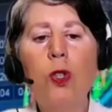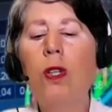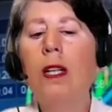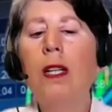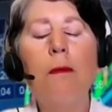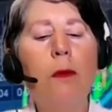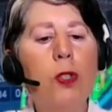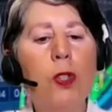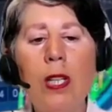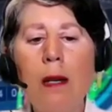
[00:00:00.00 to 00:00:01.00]
Nosotros
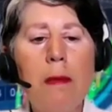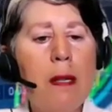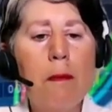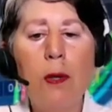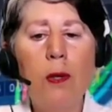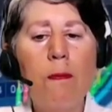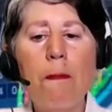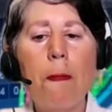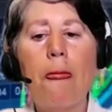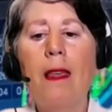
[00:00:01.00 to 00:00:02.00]
queremos ya mismo
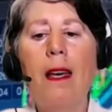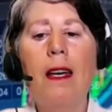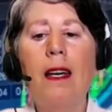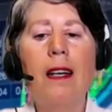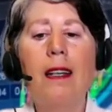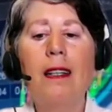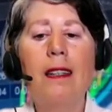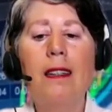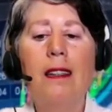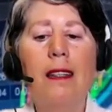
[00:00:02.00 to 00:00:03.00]
eh,
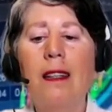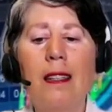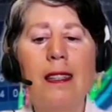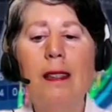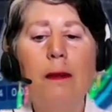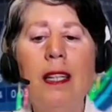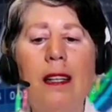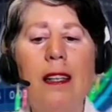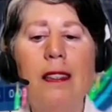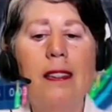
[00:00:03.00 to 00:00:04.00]
recibir
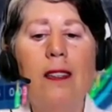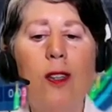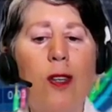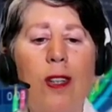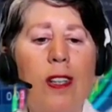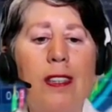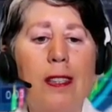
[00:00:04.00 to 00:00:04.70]
eso,